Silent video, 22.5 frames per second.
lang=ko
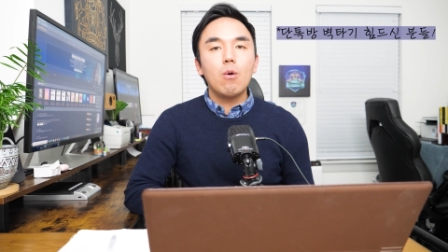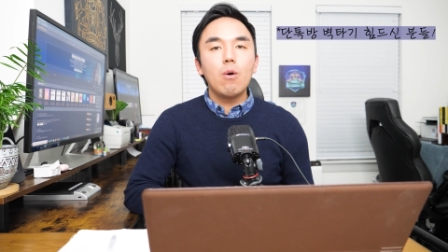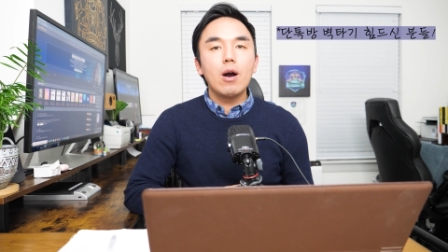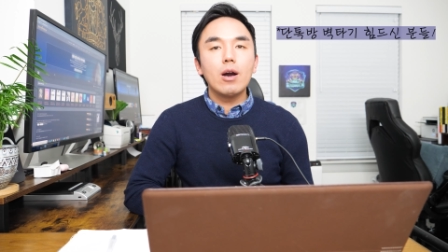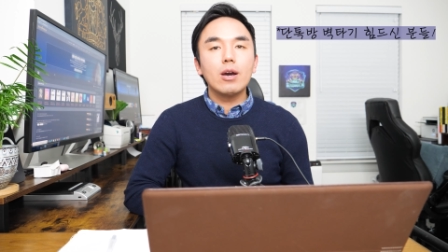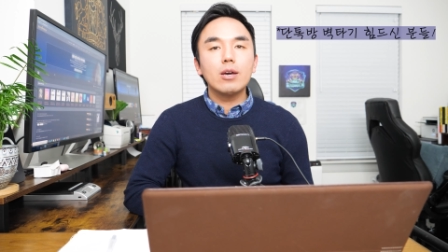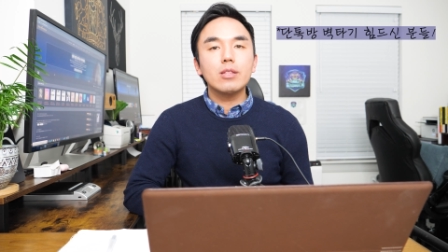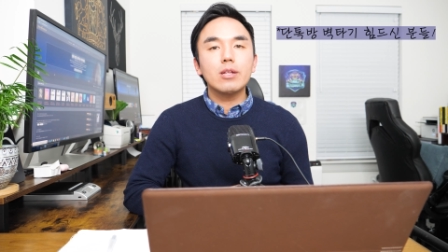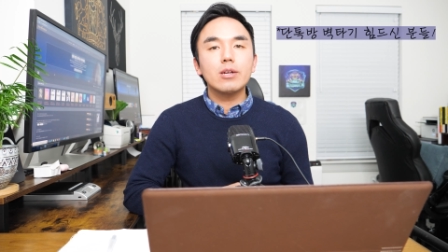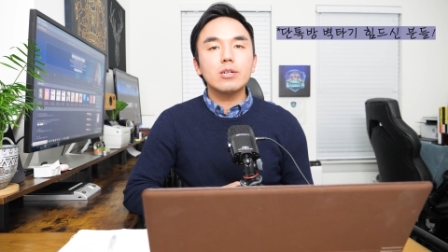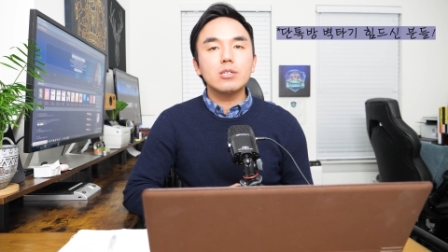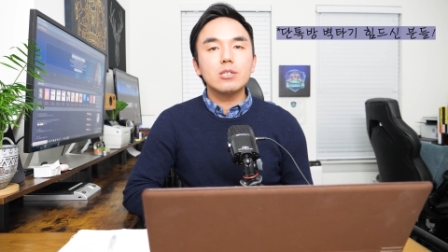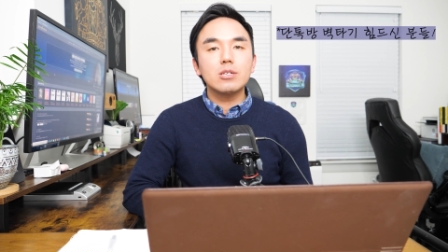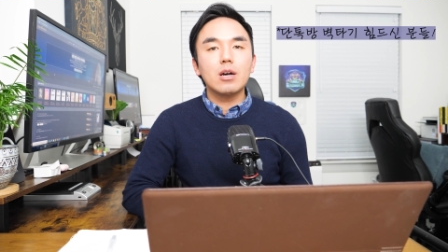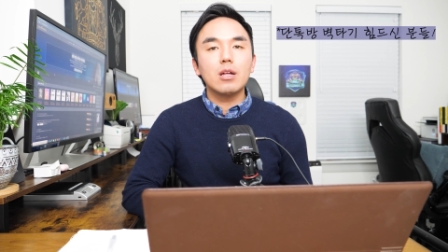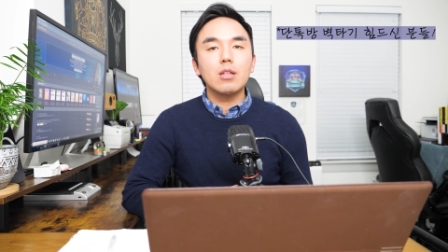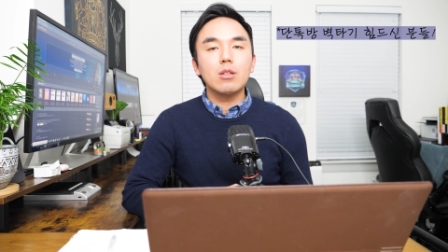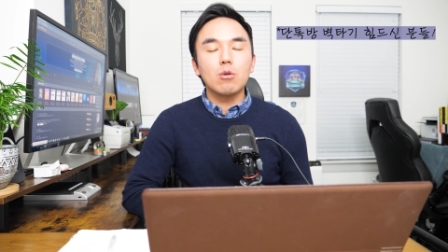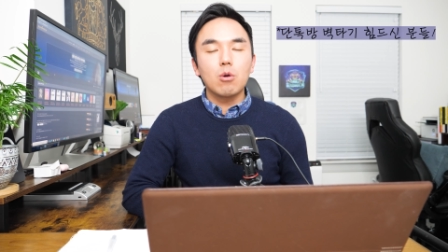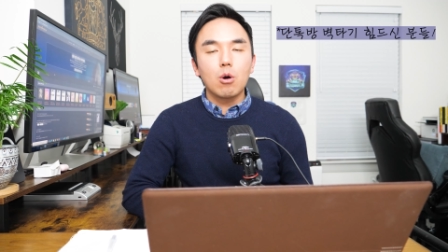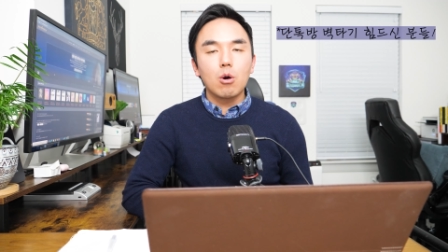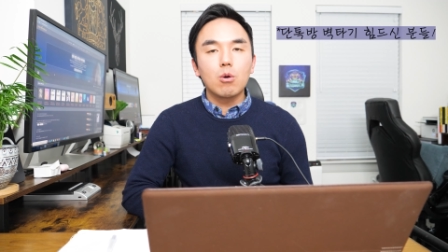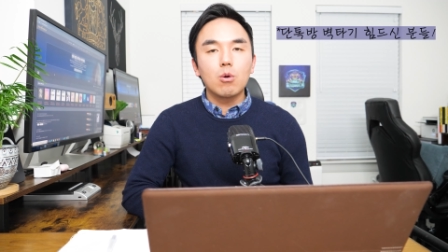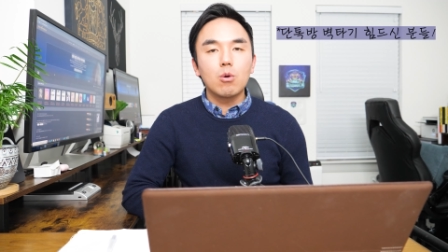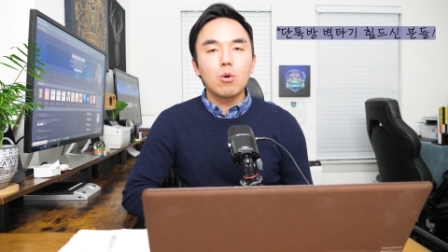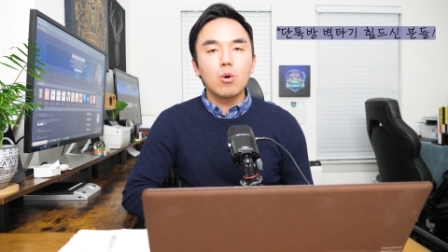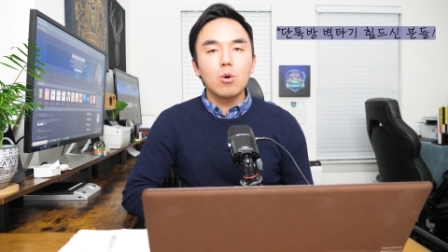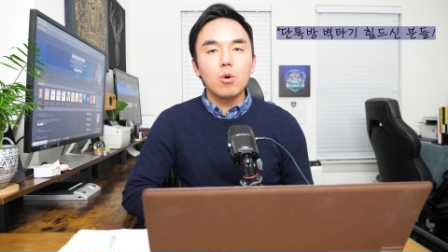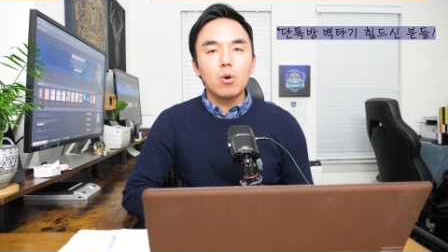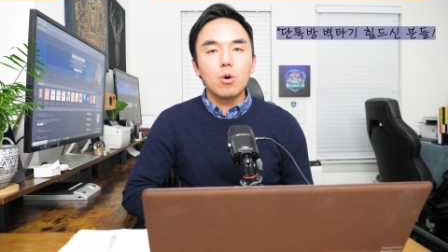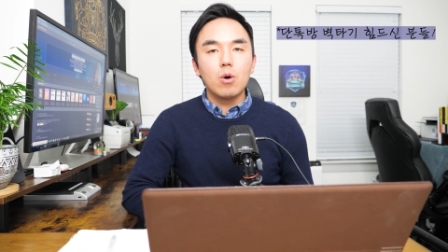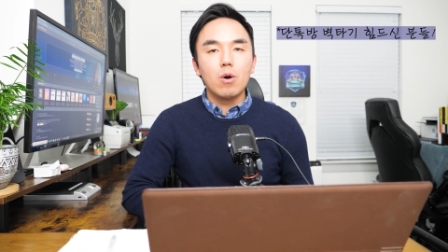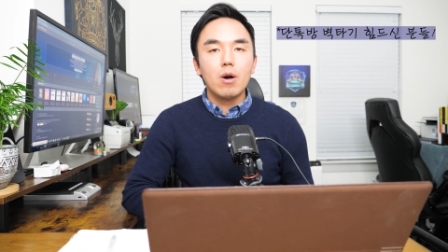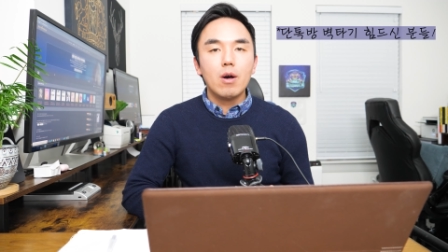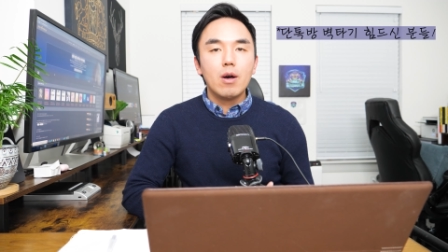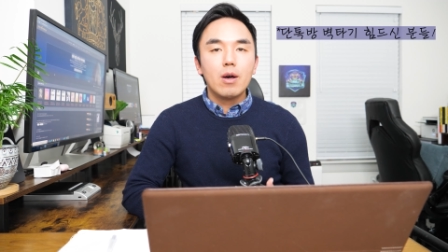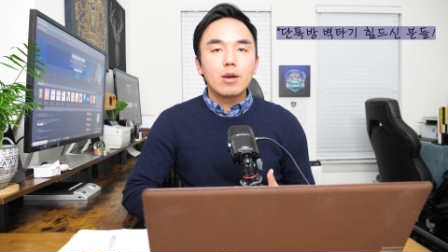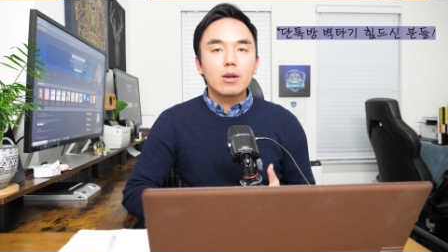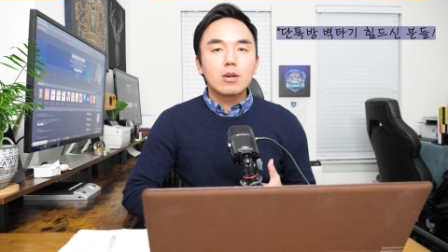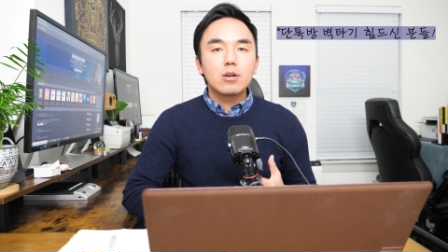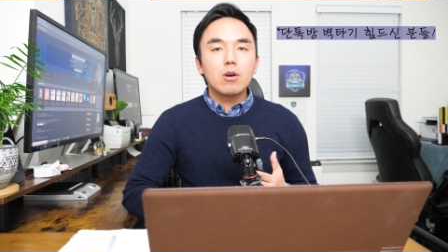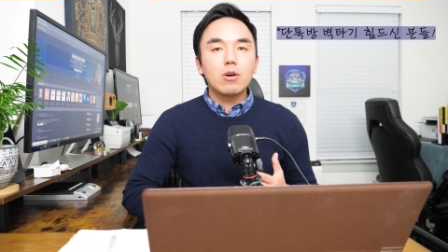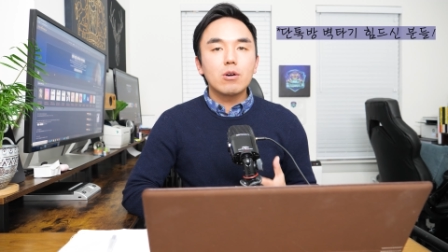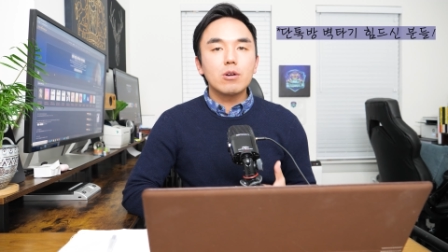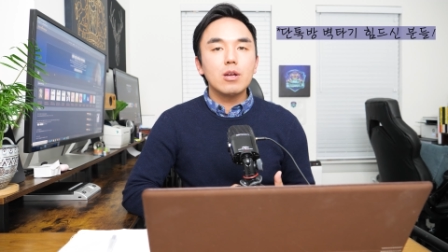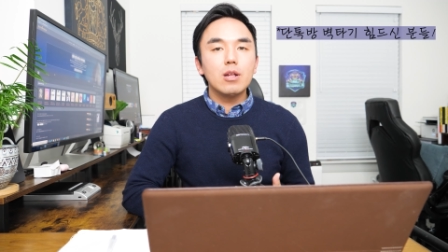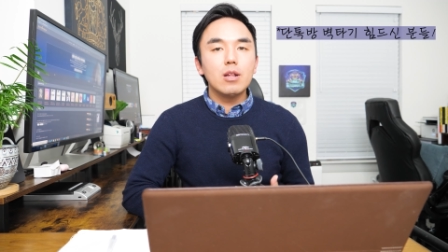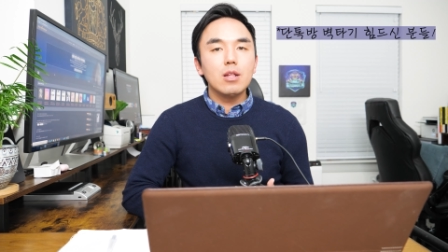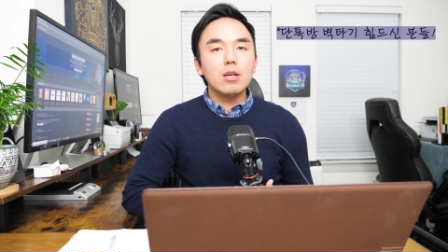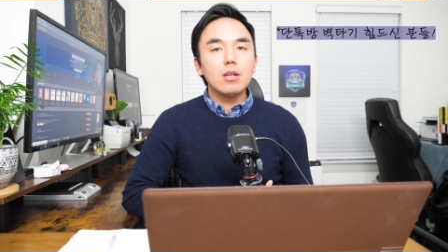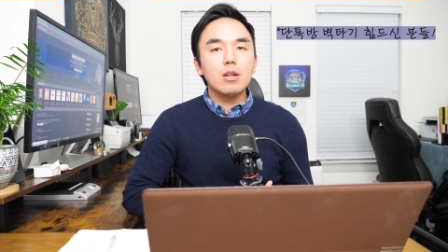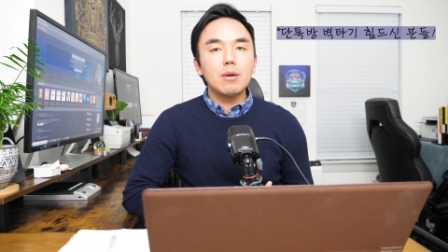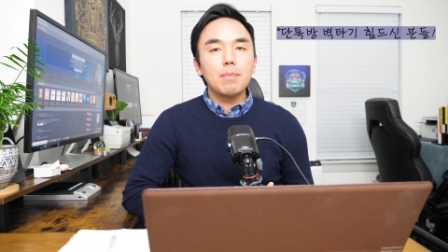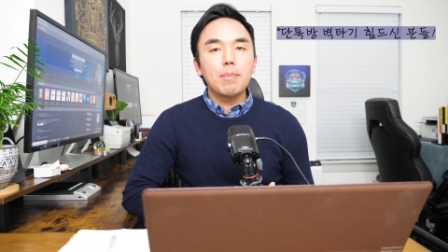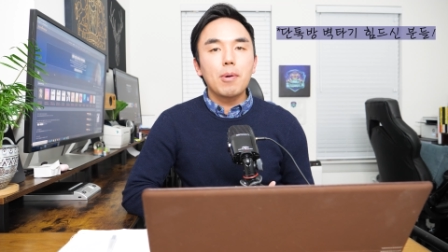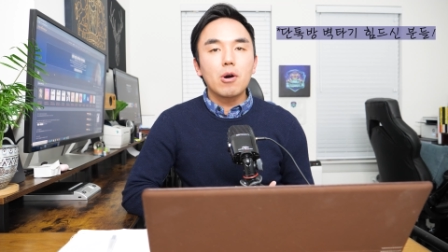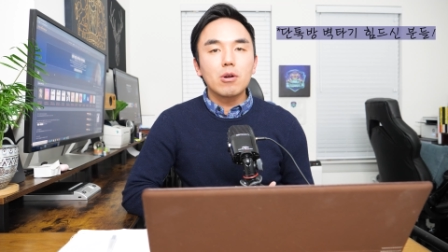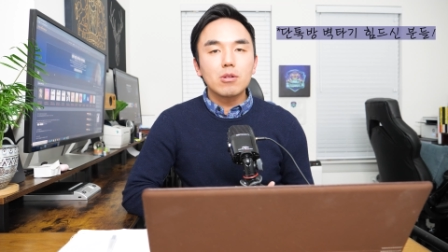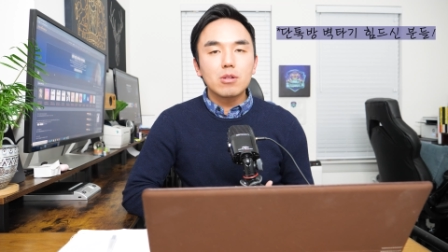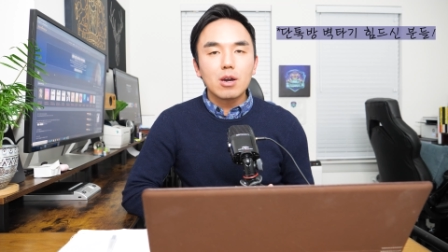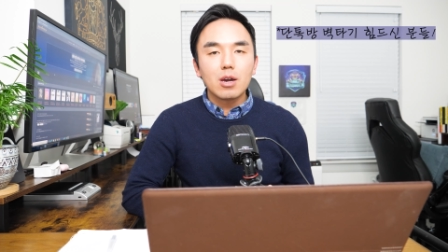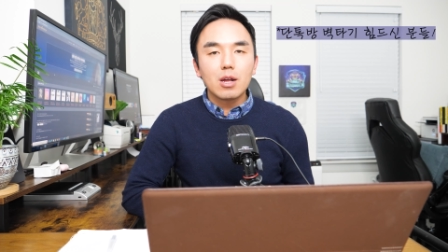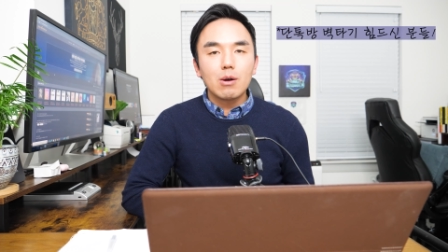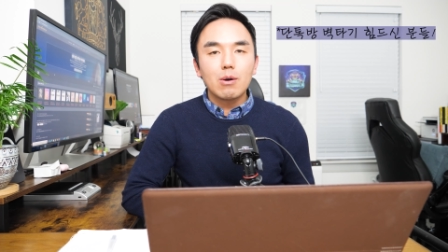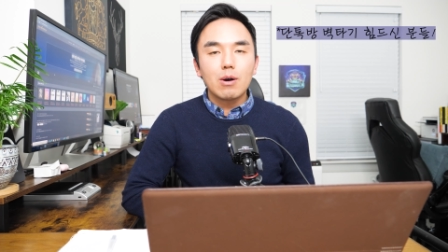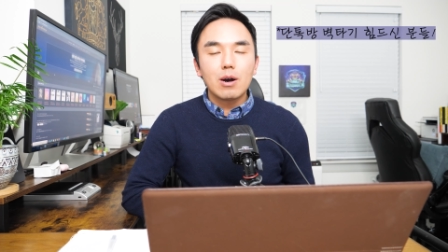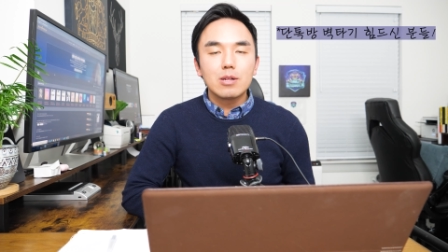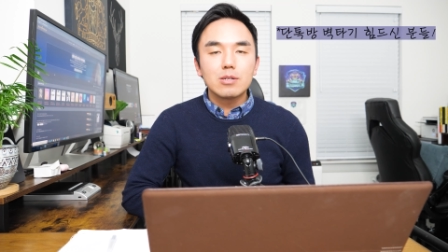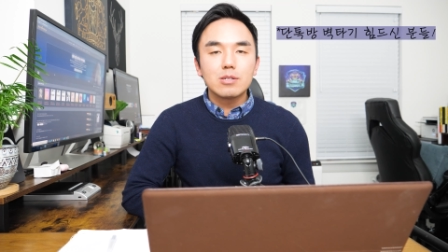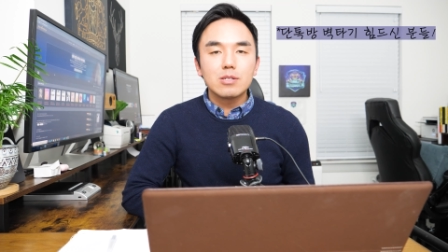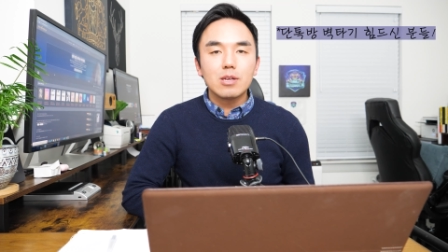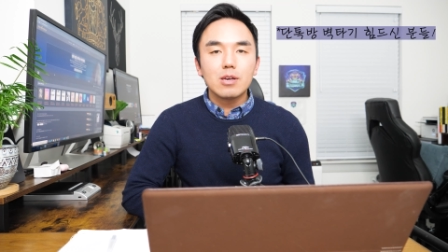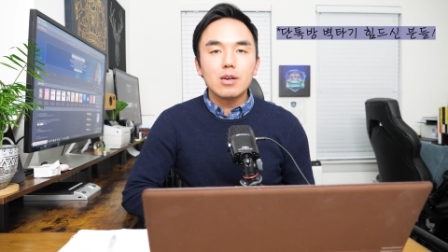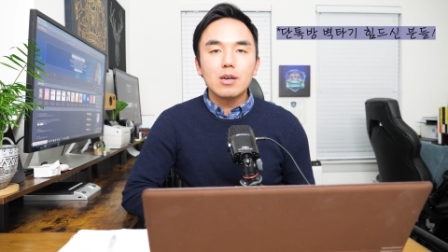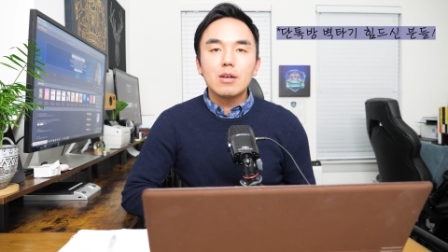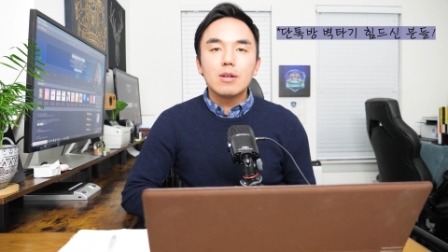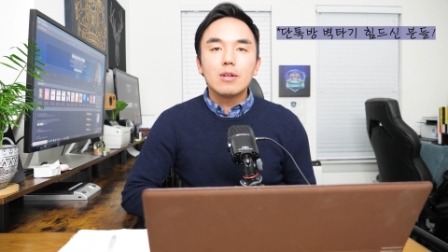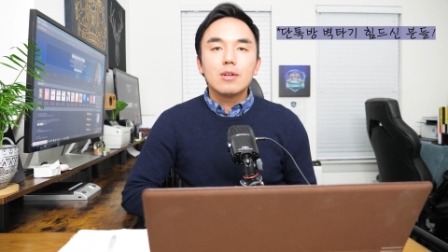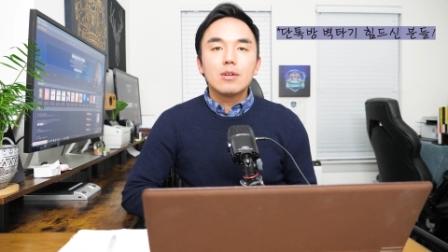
확인할 시간도 없고 그거를 일일이 벽탁이라고 하는데